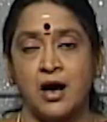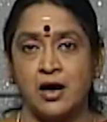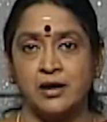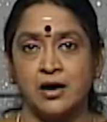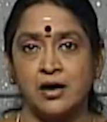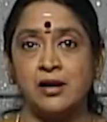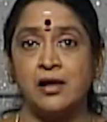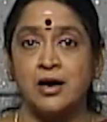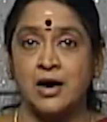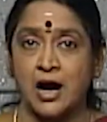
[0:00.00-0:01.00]
ஆனால்
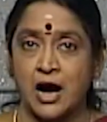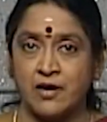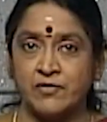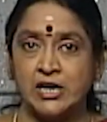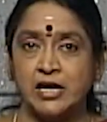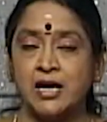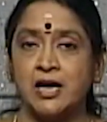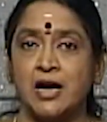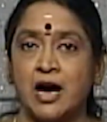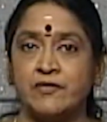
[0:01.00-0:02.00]
அவளே
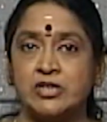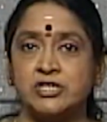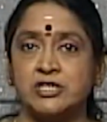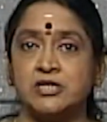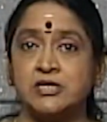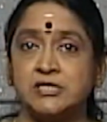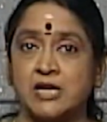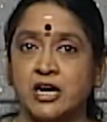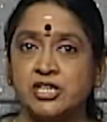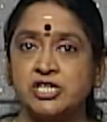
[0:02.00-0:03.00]
அவற்றுக்கு
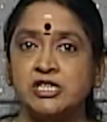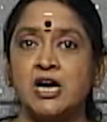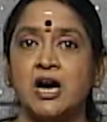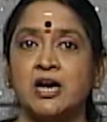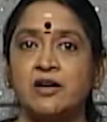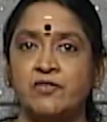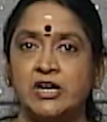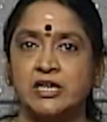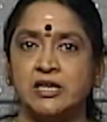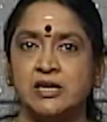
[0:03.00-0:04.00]
சாட்சியாக
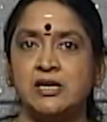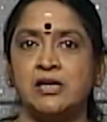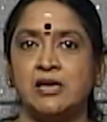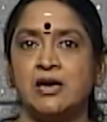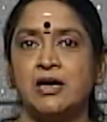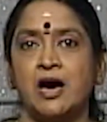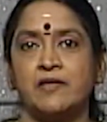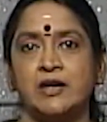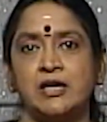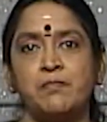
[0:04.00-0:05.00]
விளங்கி
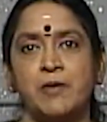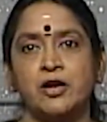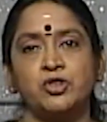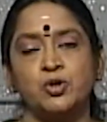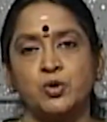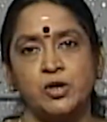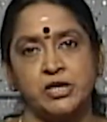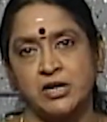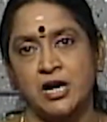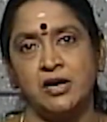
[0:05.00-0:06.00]
அதனை பார்த்து
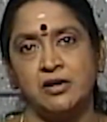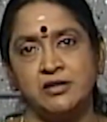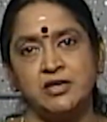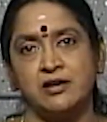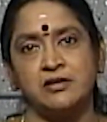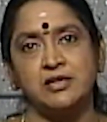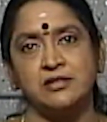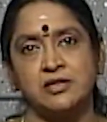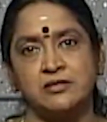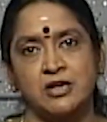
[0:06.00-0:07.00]
கொள்கிறாள் என்று
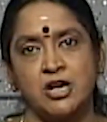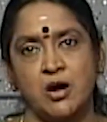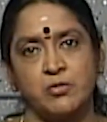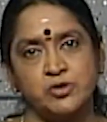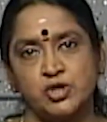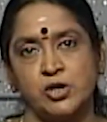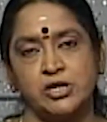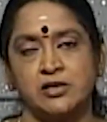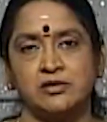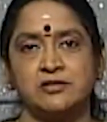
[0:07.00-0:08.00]
இந்த திருநாமம்
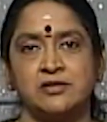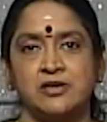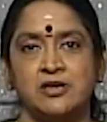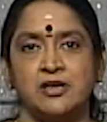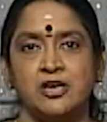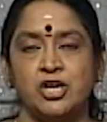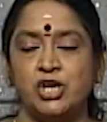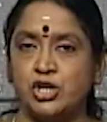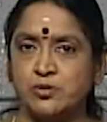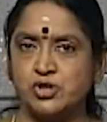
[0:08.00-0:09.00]
சொல்லுகிறது
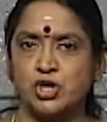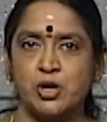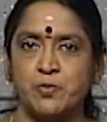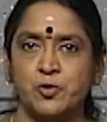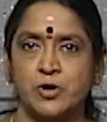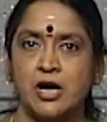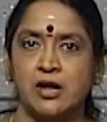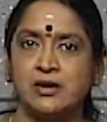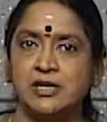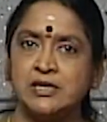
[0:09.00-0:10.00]
இன்னும்
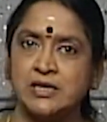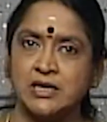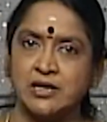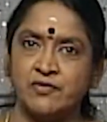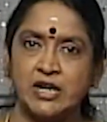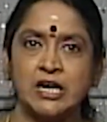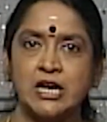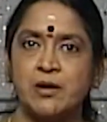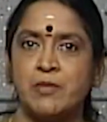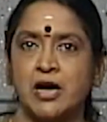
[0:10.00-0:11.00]
சொல்லப்போனால் இதற்கு
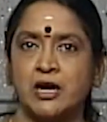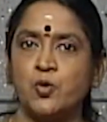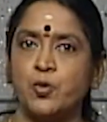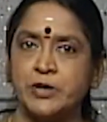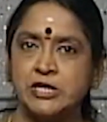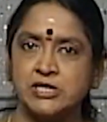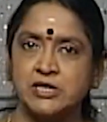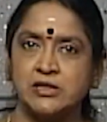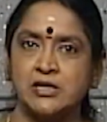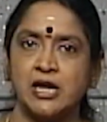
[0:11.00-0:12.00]
விளக்கமாக
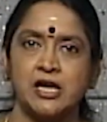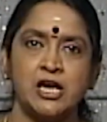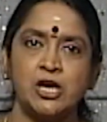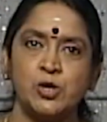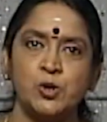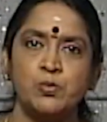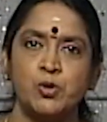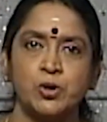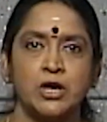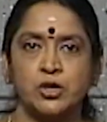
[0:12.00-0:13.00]
உபனிஷதத்திலேயே இன்னும்
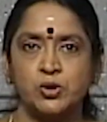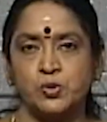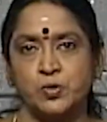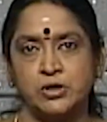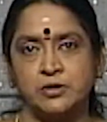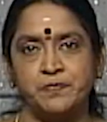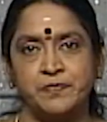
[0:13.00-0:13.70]
ஒரு கருத்து உண்டு